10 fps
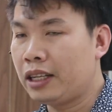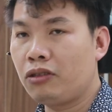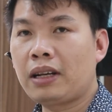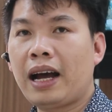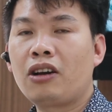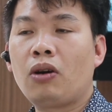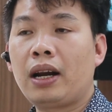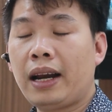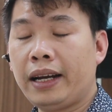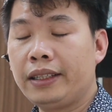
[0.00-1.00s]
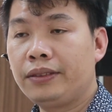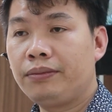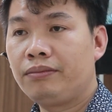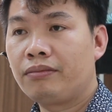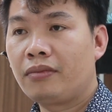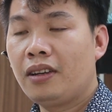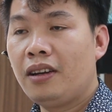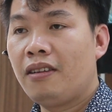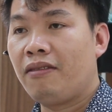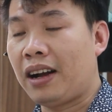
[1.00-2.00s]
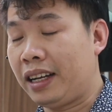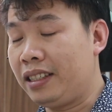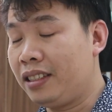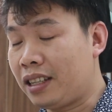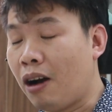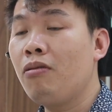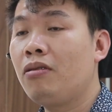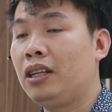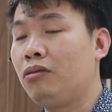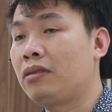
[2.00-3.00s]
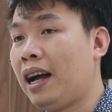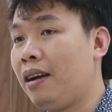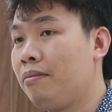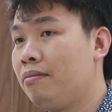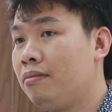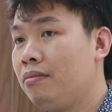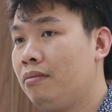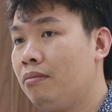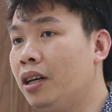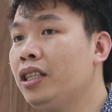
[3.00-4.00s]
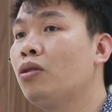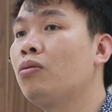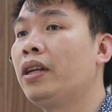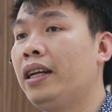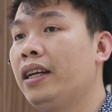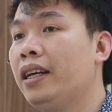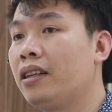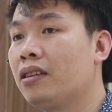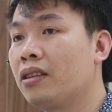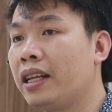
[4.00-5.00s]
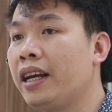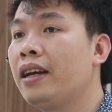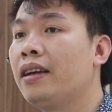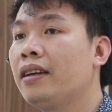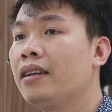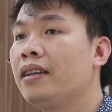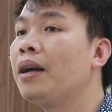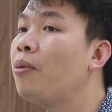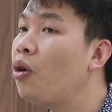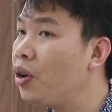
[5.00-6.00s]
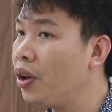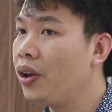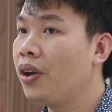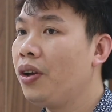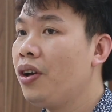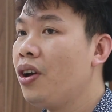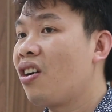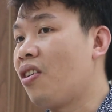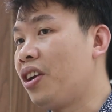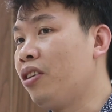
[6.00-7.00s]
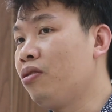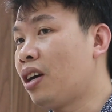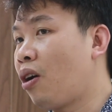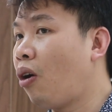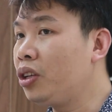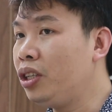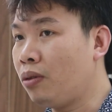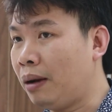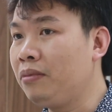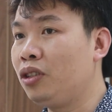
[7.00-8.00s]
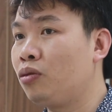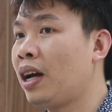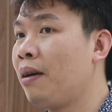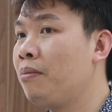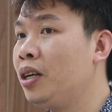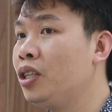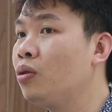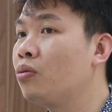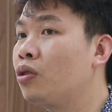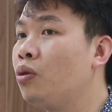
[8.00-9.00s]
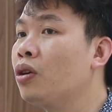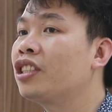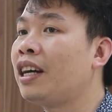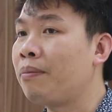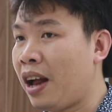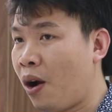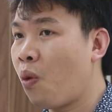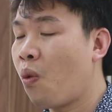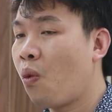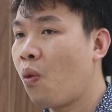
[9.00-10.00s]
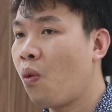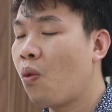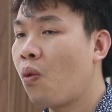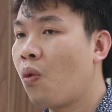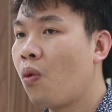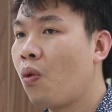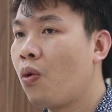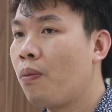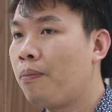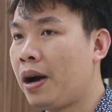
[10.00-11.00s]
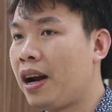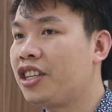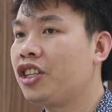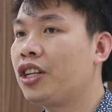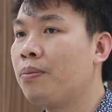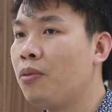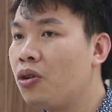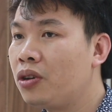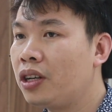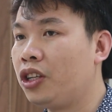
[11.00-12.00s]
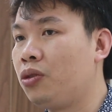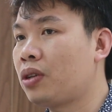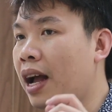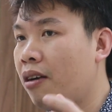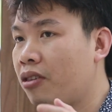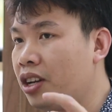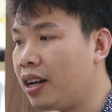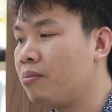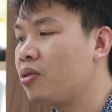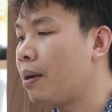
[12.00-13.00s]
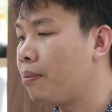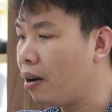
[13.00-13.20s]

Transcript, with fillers: là chúng ta ăn đồ ăn lạnh. Và cái thứ sáu là chúng ta mới dùng đến cái hiện tượng tê, tê bôi. Còn nếu chúng ta khó chịu lắm thì chúng ta mới dùng thuốc giảm đau paracetamol để chúng ta có thể làm giảm